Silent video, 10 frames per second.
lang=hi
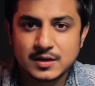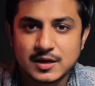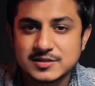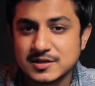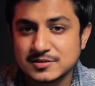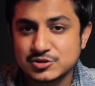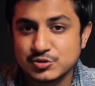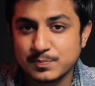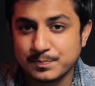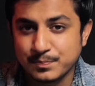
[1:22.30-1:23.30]
इस तरह से
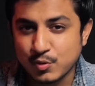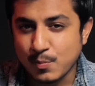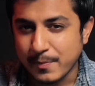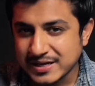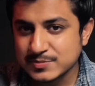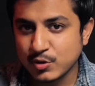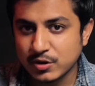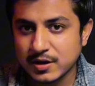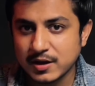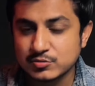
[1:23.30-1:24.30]
जो प्रो मैक्स
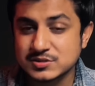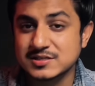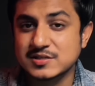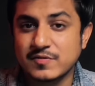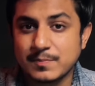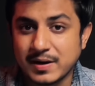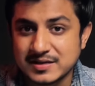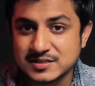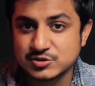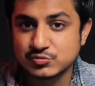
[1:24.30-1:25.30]
मॉडल है उसकी इस दफ़ा
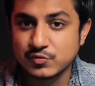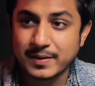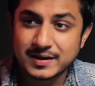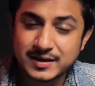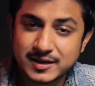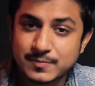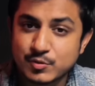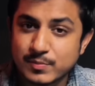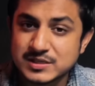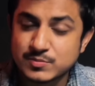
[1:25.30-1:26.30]
प्राइस है जो वो पहले के
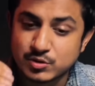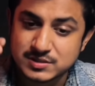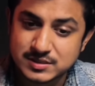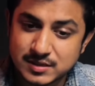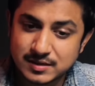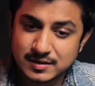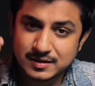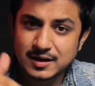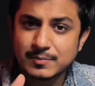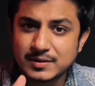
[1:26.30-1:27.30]
प्रो मैक्स मॉडल से
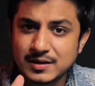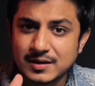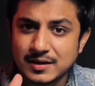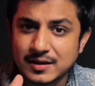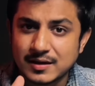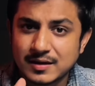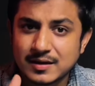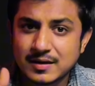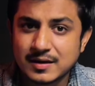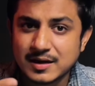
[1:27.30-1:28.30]
कम की गई है
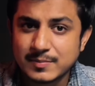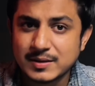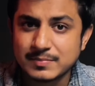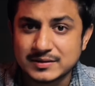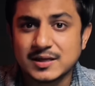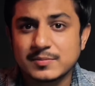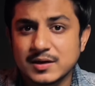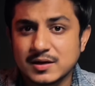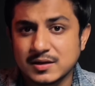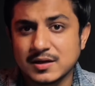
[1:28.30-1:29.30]
अरे भाई बनता भी
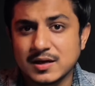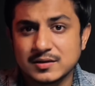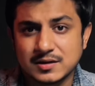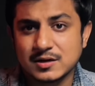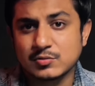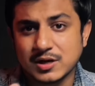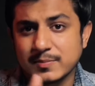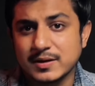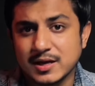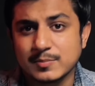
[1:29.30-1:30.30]
है ठीक है इतना लूटा है
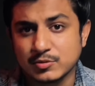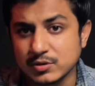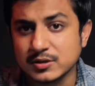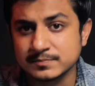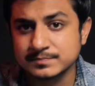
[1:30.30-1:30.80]
पहले आप लोगों ने